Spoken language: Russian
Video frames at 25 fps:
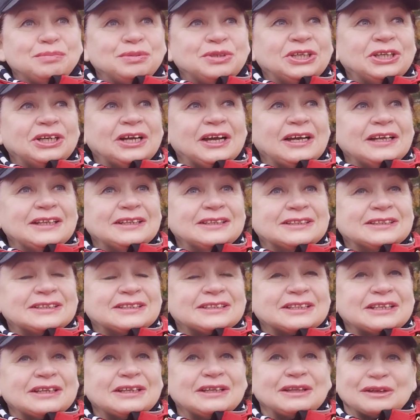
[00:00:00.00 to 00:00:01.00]

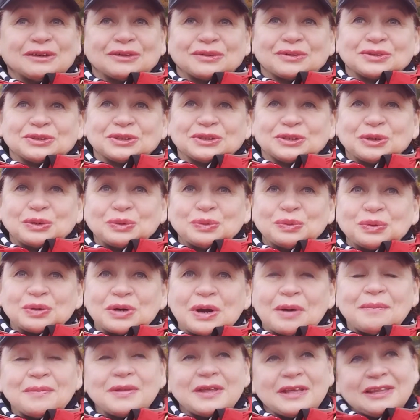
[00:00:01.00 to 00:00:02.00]
общаться друг с
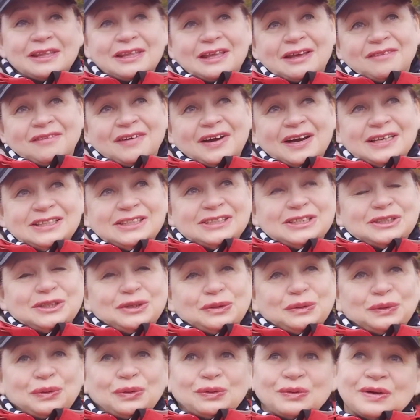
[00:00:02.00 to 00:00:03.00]
другом, давайте
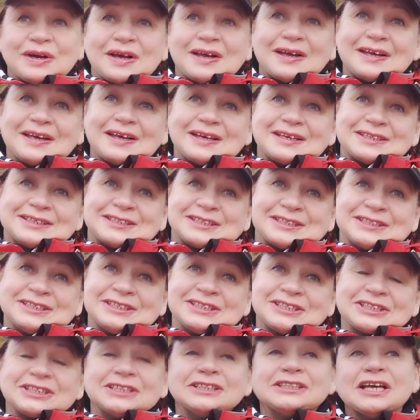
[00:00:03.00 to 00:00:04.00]
друг друга
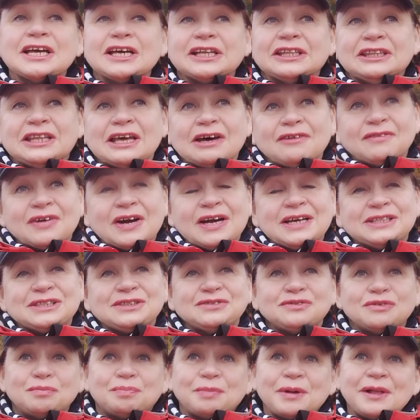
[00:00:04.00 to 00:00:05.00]
слышать,
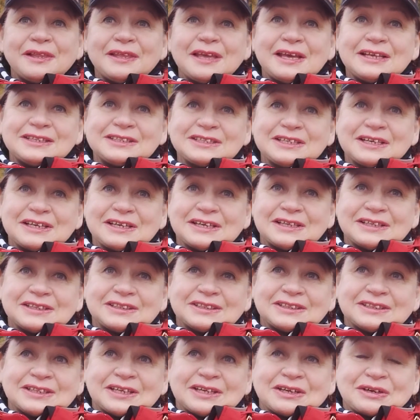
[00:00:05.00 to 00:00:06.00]
давайте выполнять
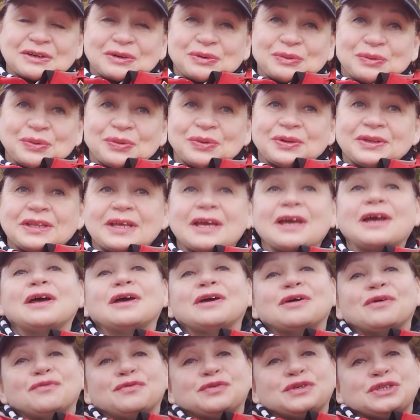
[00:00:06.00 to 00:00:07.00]
законы.
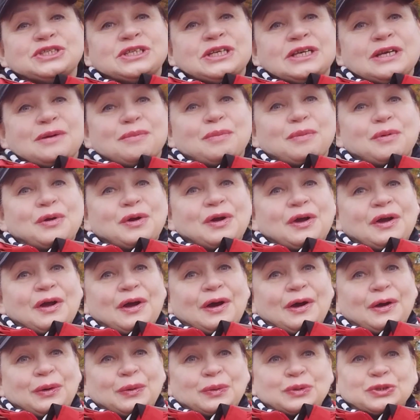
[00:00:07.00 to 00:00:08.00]
Всем
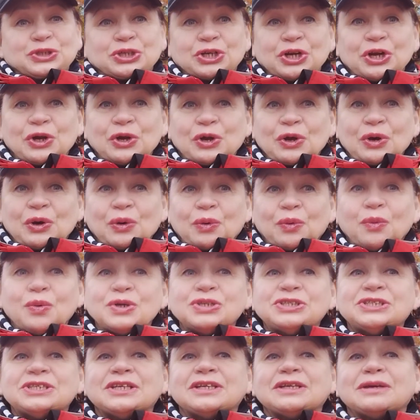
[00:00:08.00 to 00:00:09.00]
хорошей
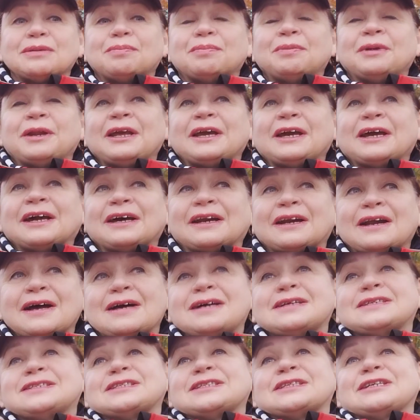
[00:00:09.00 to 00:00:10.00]
осени,
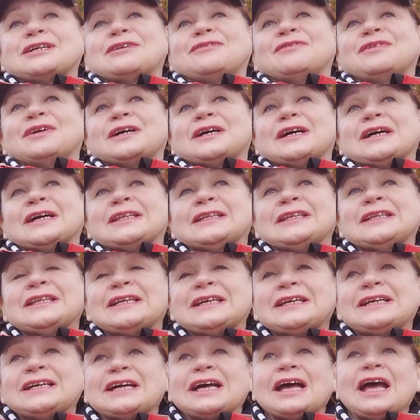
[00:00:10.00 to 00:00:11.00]
прекрасных
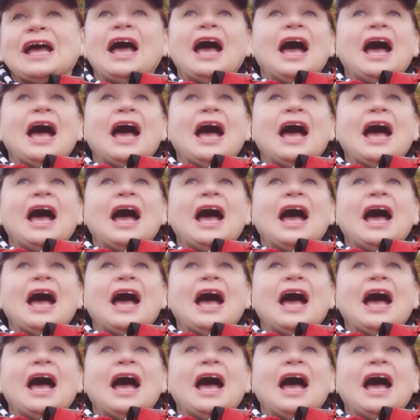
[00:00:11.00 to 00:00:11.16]
выходных.